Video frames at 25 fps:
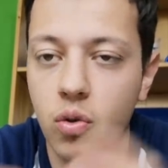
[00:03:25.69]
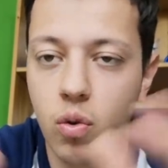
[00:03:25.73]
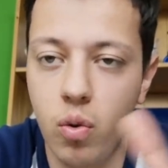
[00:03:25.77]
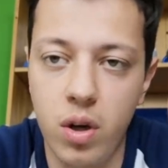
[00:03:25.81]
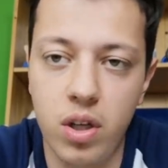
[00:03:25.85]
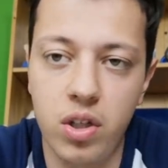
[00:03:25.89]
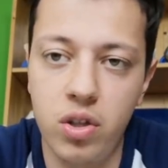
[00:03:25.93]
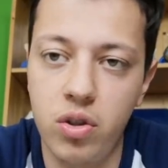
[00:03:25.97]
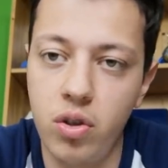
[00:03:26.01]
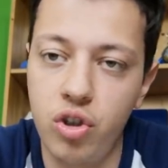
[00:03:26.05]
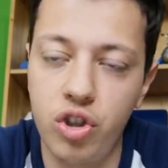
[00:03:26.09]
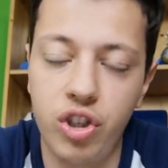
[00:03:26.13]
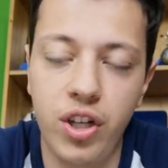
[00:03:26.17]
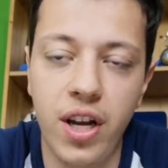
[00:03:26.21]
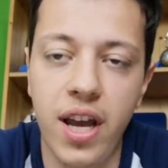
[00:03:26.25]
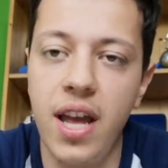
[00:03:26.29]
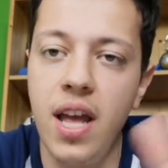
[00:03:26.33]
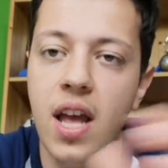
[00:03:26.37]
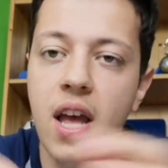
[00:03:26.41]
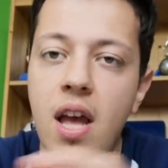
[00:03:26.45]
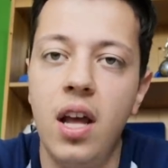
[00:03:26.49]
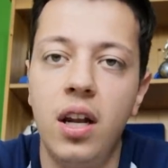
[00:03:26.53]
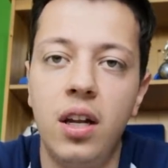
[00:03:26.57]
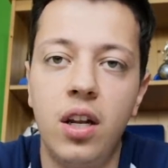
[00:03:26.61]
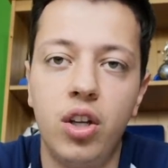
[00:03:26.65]
Questo
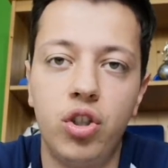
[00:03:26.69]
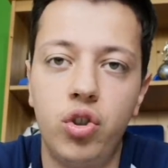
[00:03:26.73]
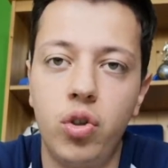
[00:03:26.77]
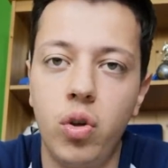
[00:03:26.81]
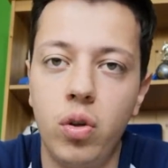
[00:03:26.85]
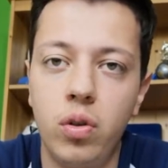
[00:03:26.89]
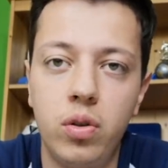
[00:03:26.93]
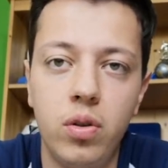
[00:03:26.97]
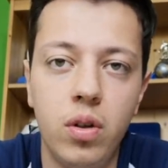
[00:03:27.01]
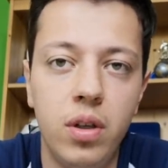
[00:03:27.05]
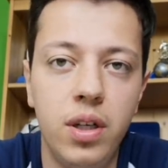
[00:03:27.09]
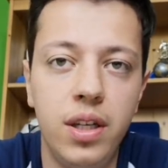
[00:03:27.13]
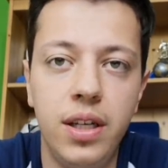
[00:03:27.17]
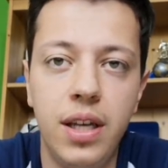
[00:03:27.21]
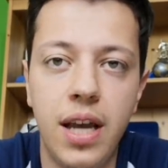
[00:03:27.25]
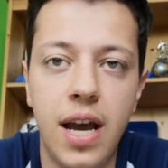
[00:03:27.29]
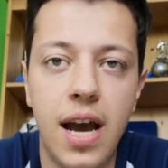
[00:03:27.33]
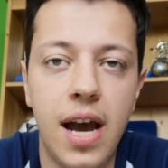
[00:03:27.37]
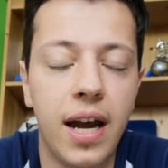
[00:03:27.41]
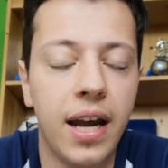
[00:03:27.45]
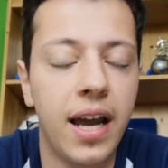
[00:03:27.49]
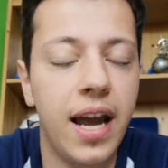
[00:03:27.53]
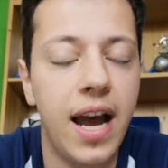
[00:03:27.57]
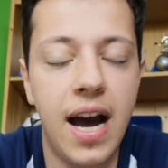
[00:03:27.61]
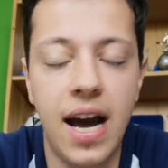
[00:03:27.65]
c'è da
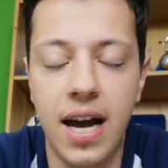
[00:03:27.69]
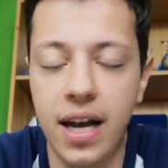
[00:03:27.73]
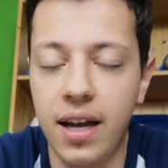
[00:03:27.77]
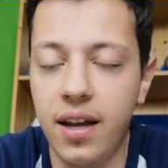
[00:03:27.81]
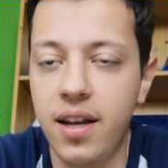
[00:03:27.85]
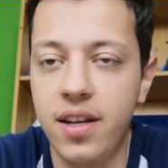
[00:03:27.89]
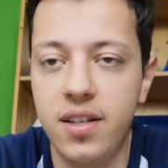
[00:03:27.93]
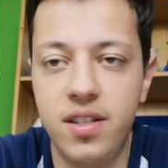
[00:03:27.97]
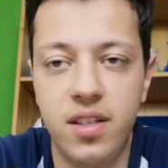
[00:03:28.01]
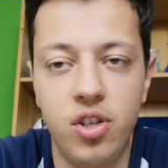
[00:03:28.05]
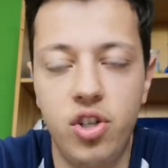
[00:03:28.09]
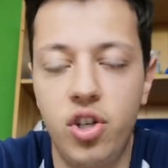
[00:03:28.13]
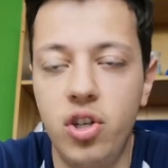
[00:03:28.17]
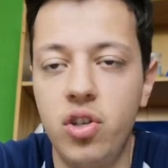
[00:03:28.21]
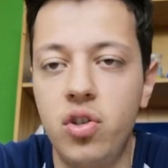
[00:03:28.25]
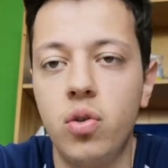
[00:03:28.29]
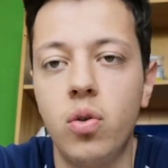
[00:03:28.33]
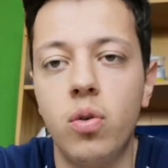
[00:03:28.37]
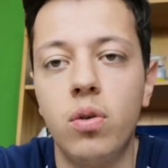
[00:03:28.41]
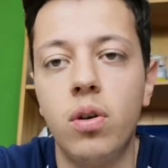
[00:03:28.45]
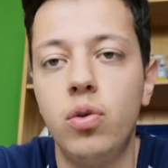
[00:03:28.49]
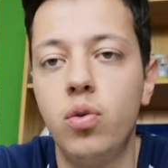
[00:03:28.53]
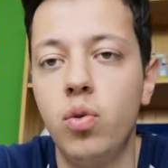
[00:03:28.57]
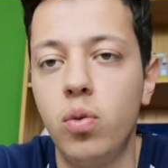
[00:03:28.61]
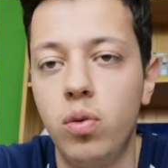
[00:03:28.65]
sottolineare anche se ci
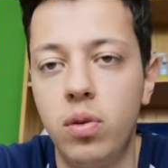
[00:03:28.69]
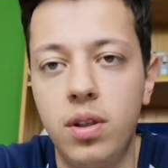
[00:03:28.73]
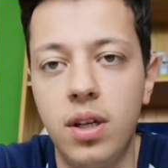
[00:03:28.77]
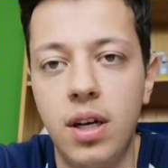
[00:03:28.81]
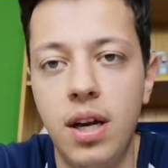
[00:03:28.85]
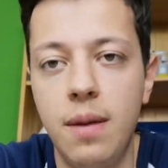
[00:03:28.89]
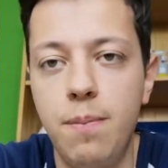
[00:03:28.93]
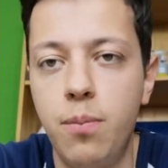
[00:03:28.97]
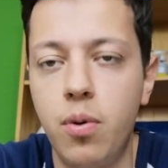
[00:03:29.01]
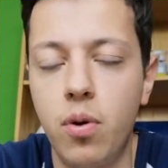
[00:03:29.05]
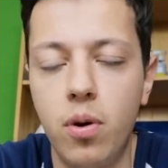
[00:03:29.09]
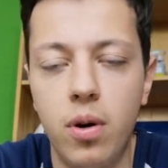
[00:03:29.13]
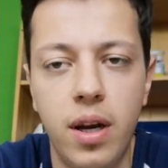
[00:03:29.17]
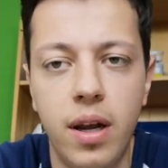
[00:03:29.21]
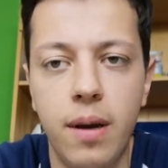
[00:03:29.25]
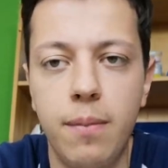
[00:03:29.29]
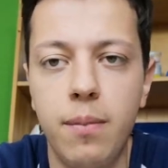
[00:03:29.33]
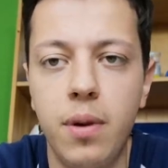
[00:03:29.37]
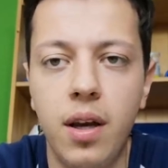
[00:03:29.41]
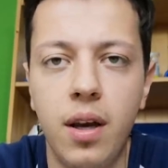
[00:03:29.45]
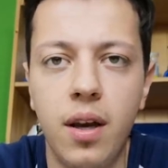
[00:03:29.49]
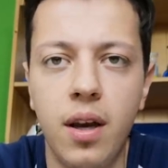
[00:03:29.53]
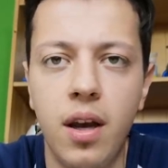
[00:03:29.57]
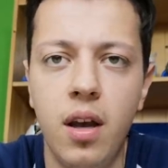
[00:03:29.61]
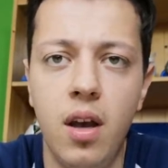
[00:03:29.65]
sono tutte le
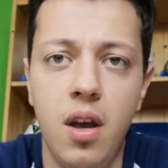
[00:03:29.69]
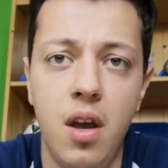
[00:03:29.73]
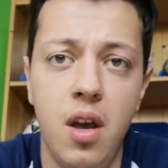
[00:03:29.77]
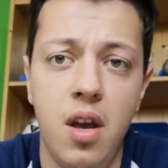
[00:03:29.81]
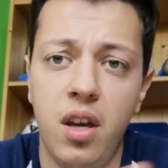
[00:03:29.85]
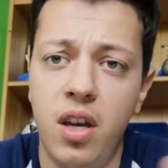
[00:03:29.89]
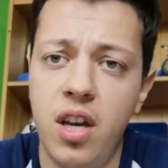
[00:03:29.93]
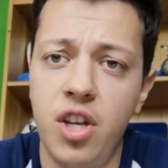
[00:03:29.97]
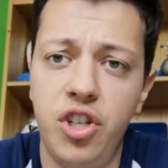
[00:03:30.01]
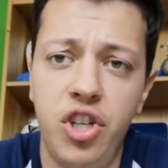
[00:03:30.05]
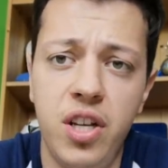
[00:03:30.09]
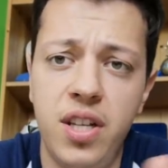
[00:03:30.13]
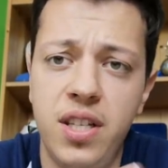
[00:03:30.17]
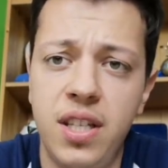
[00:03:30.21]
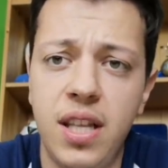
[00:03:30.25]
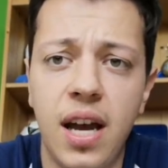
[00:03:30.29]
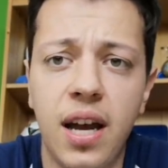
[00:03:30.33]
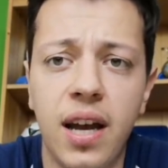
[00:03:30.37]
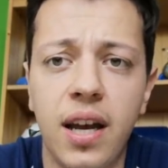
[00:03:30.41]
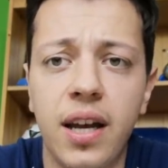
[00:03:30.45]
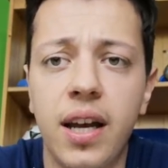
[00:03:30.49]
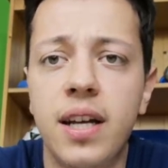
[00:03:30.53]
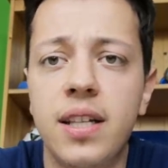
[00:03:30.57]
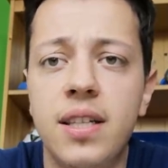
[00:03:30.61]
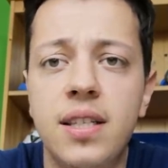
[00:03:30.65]
polemiche che ci
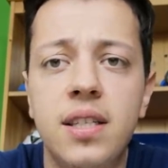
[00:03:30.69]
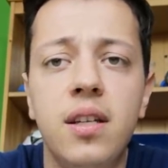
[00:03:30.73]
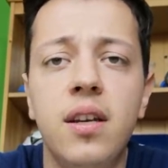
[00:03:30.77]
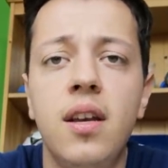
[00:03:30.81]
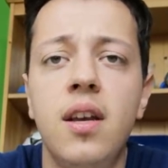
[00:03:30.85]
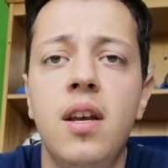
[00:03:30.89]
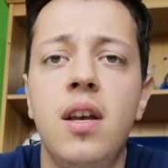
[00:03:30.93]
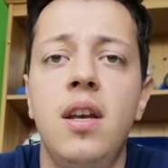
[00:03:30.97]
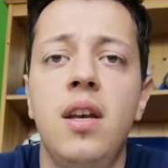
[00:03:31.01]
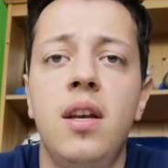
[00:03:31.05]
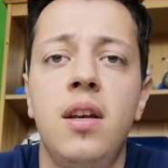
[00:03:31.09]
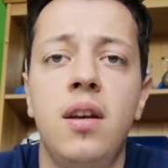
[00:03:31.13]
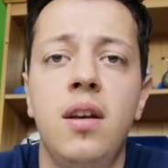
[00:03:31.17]
sta ragazzi.